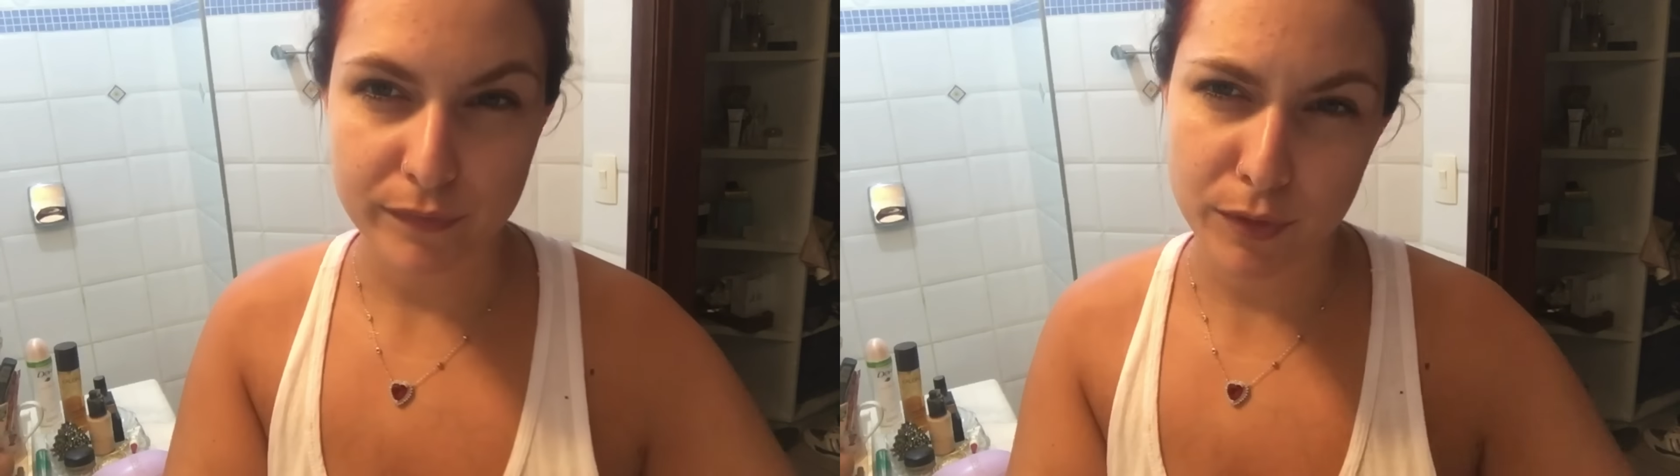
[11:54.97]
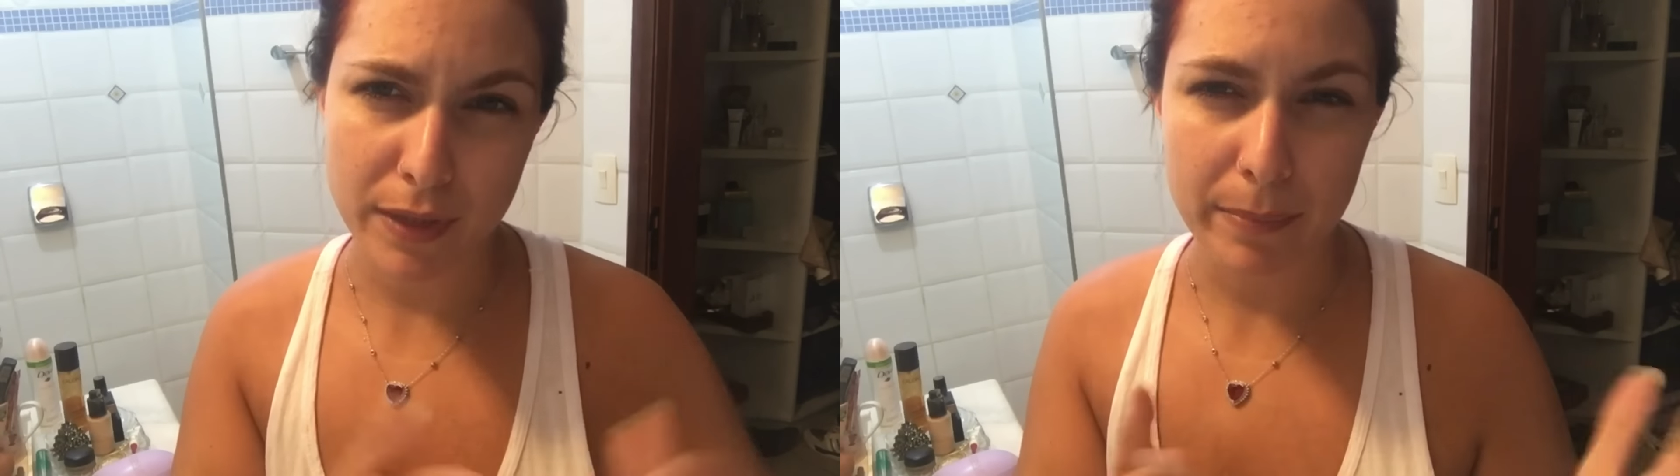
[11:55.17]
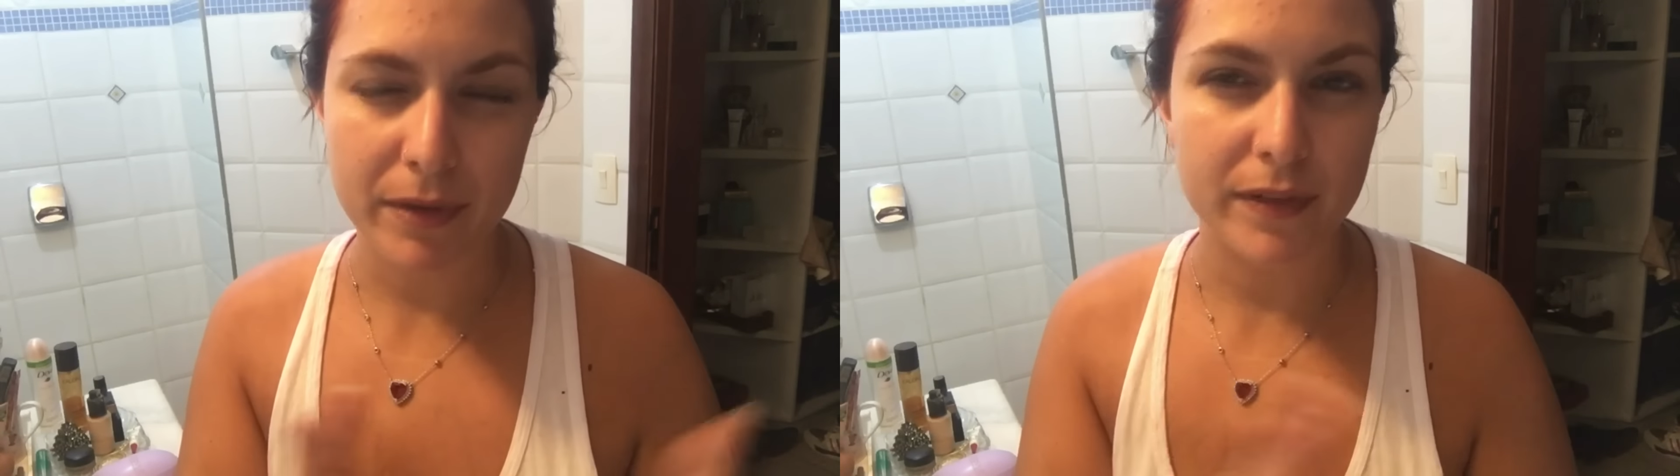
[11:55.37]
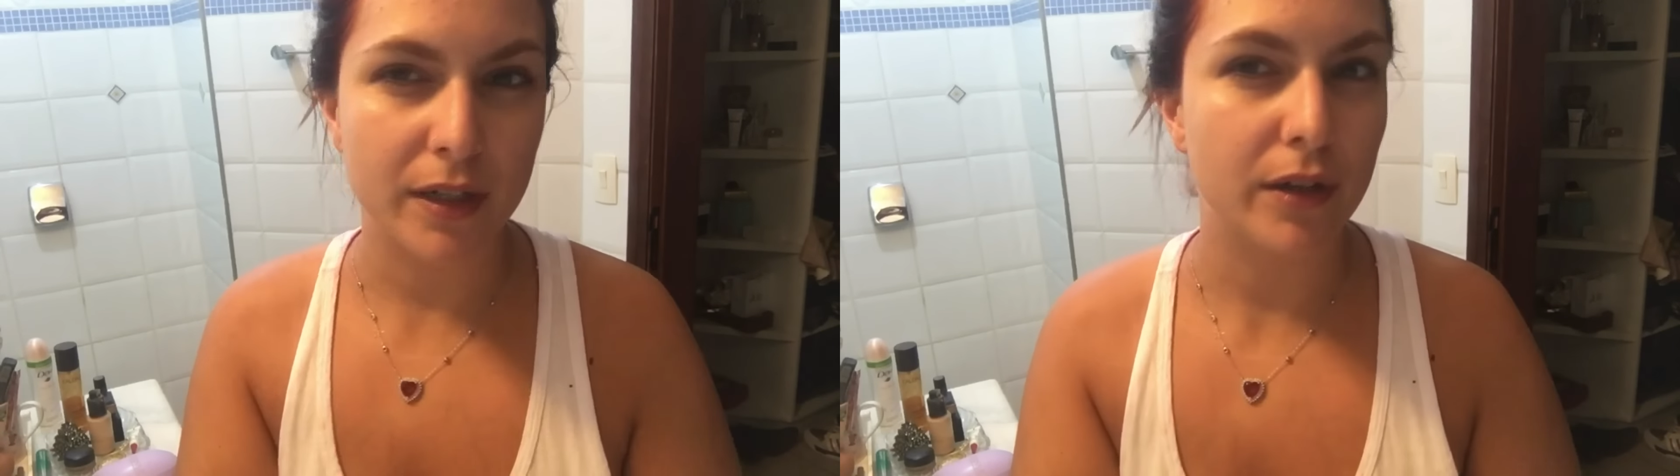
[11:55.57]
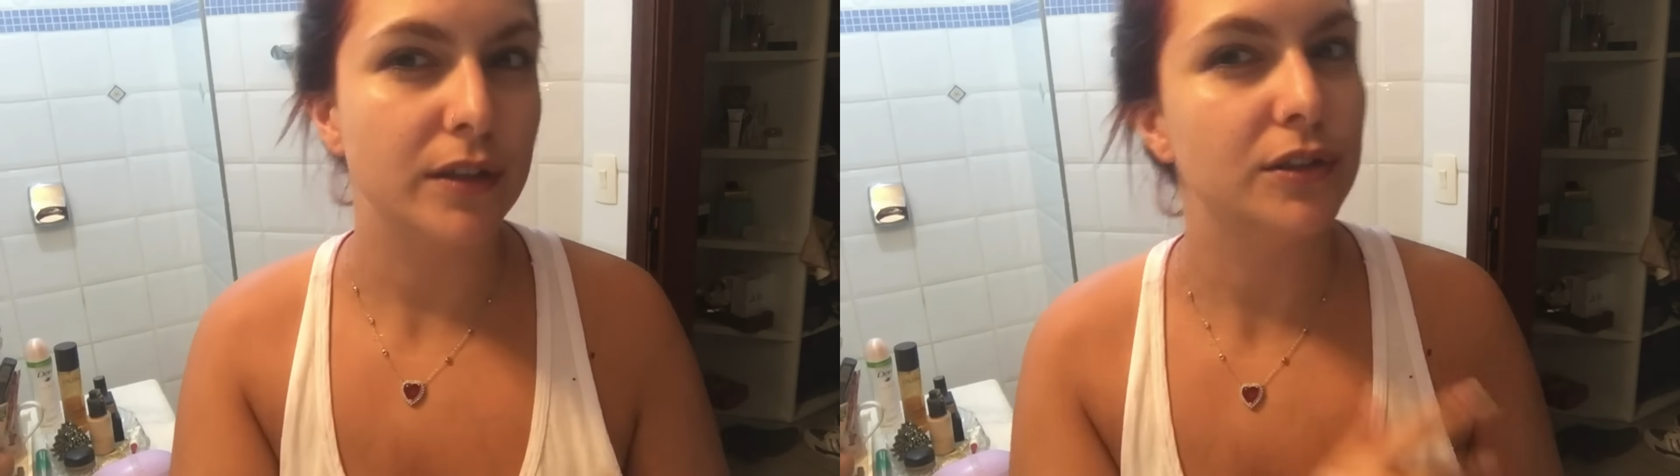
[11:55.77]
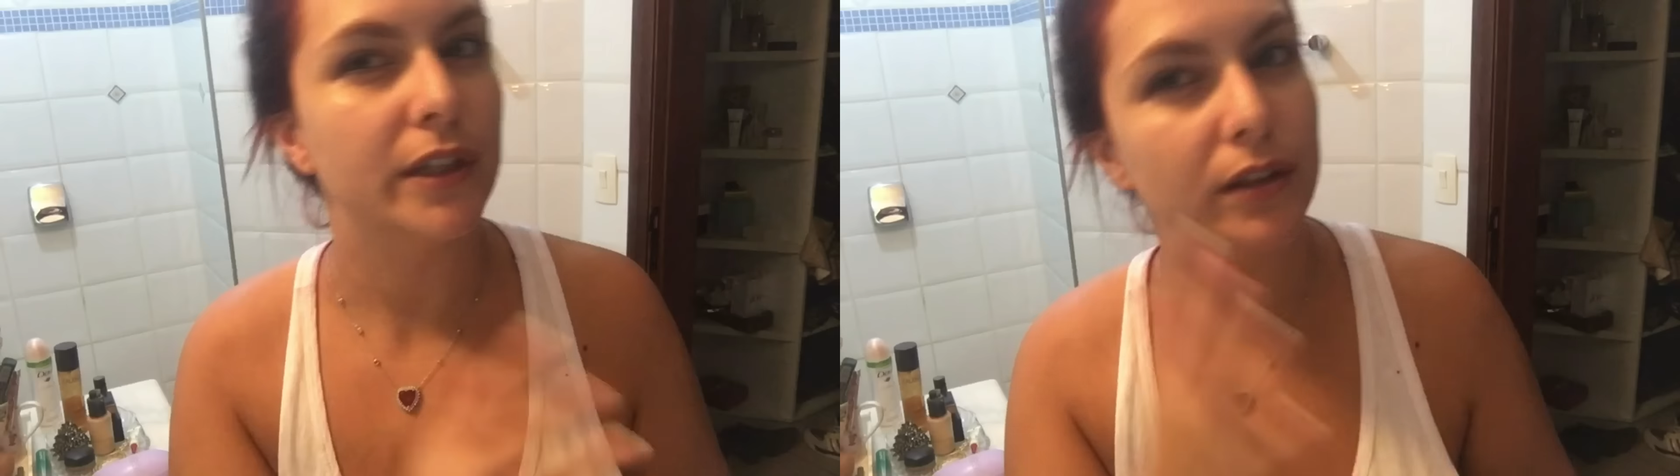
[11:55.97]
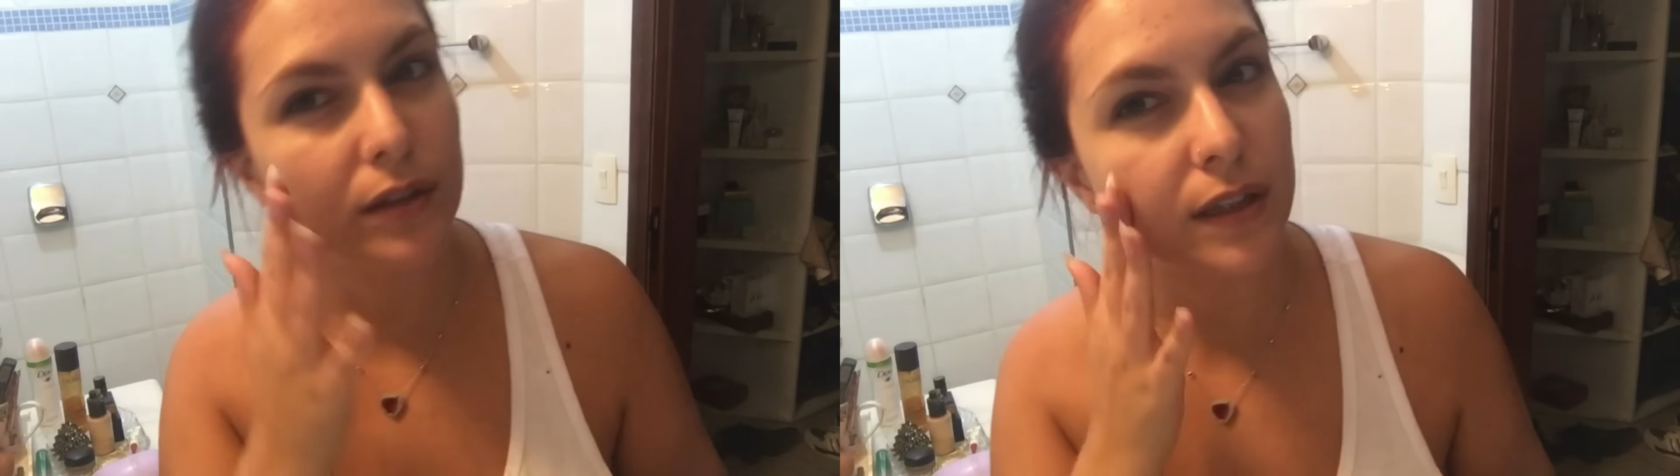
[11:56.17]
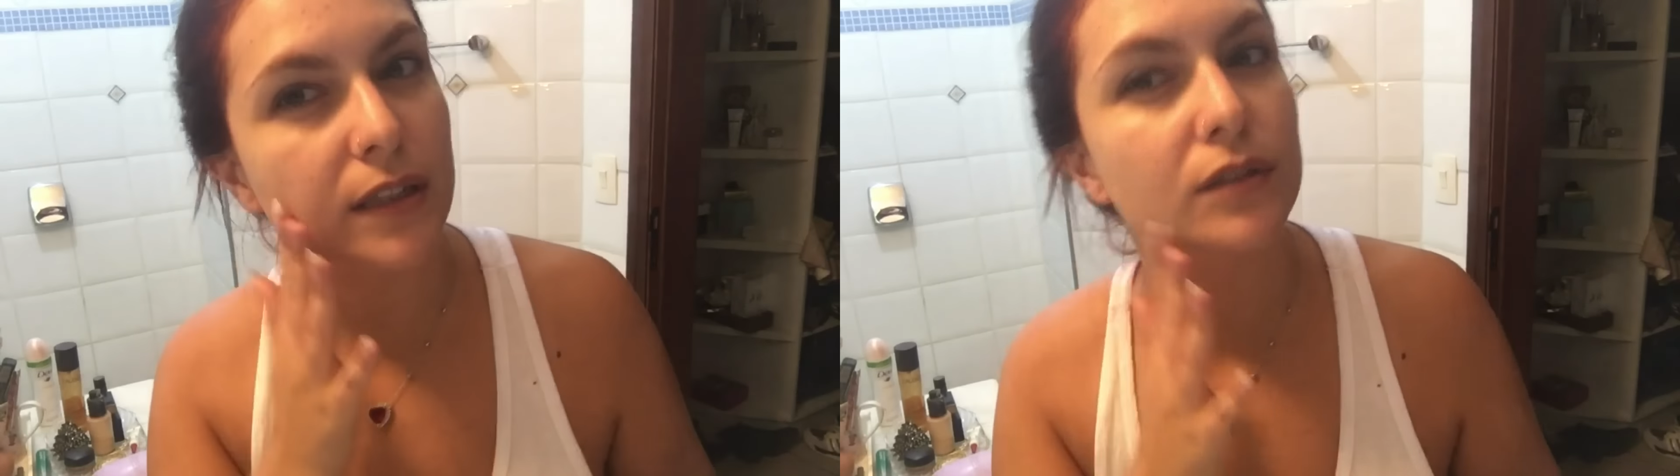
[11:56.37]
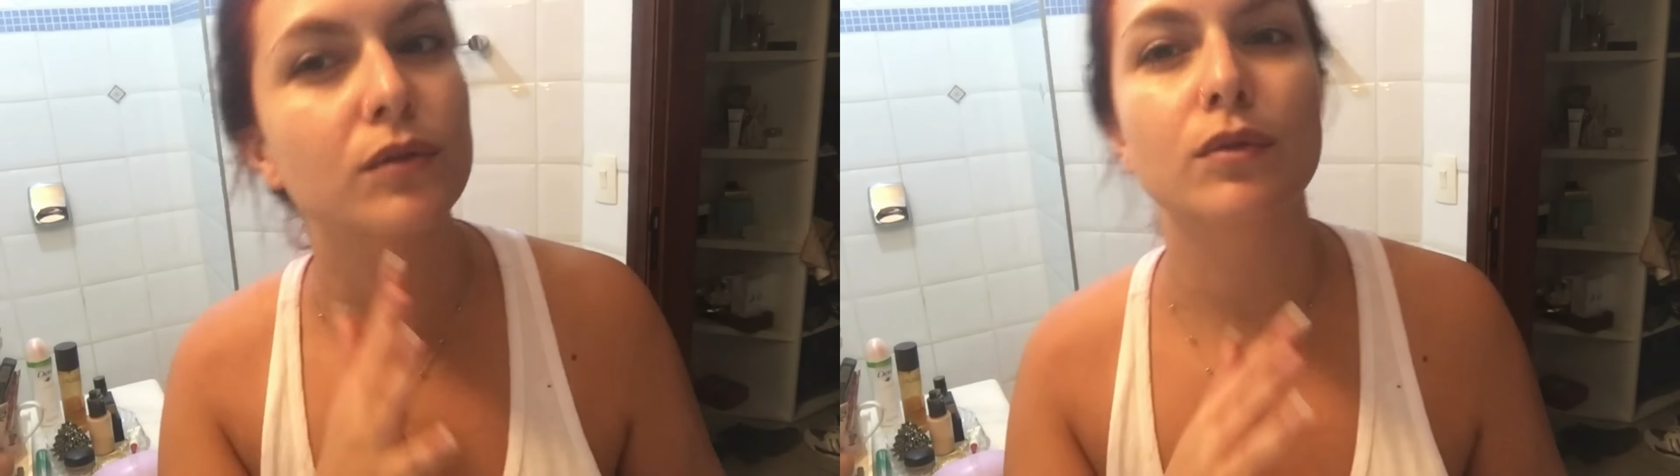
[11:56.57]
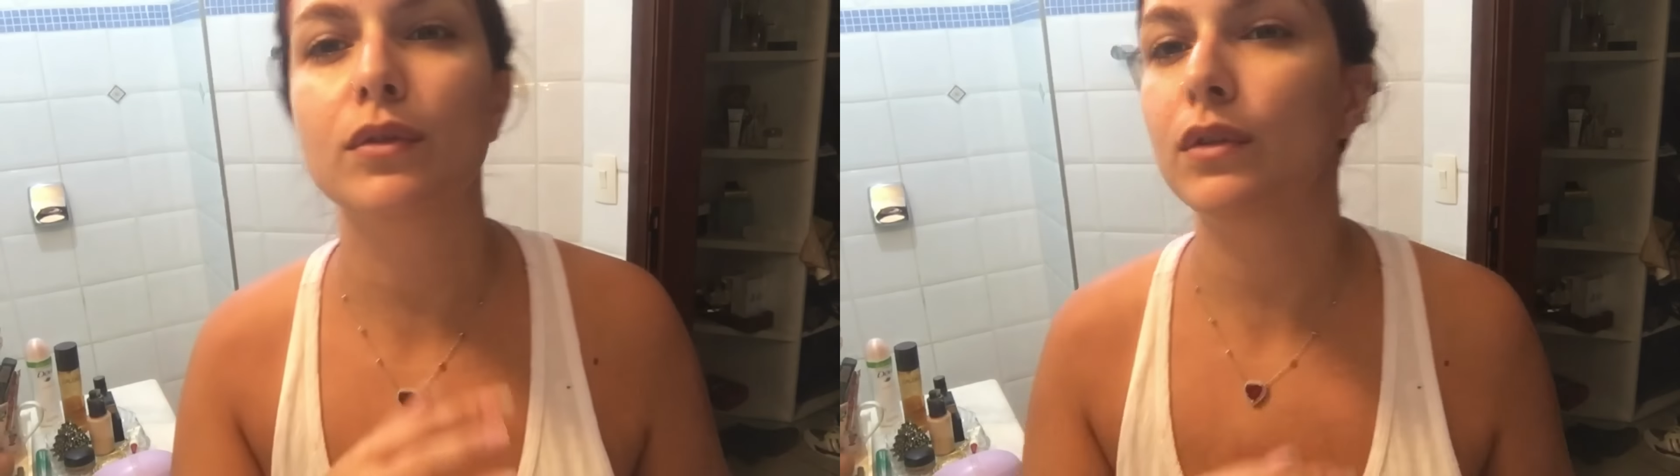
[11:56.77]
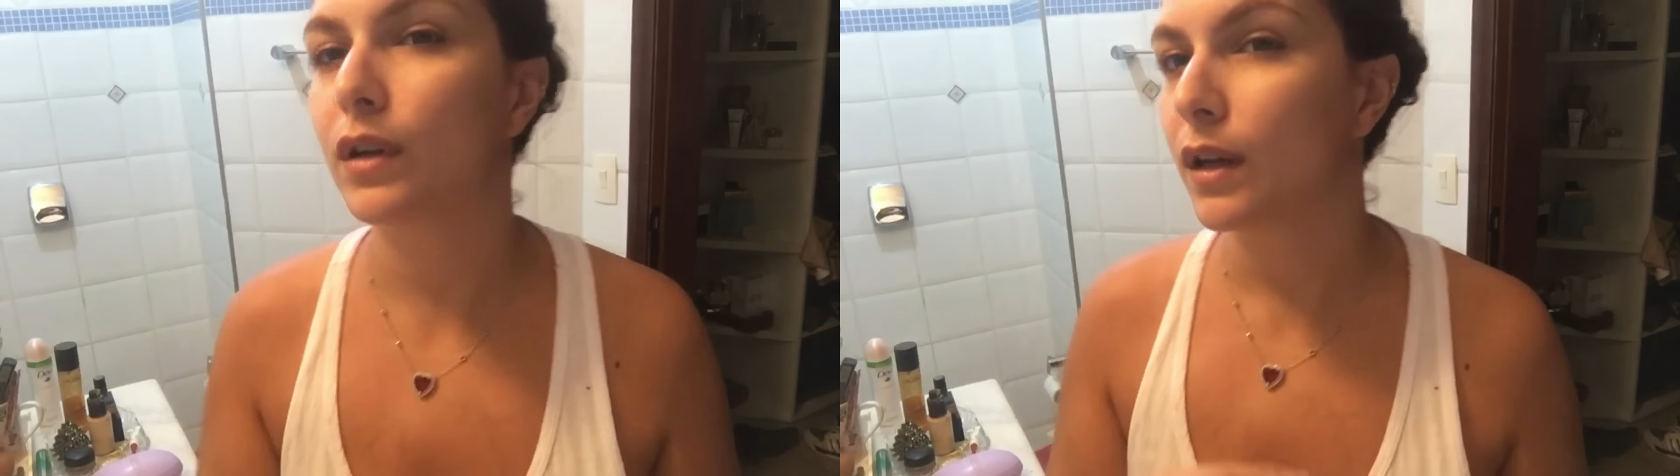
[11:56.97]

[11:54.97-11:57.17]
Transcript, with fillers: Não dá pra ver agora direito que tá escuro.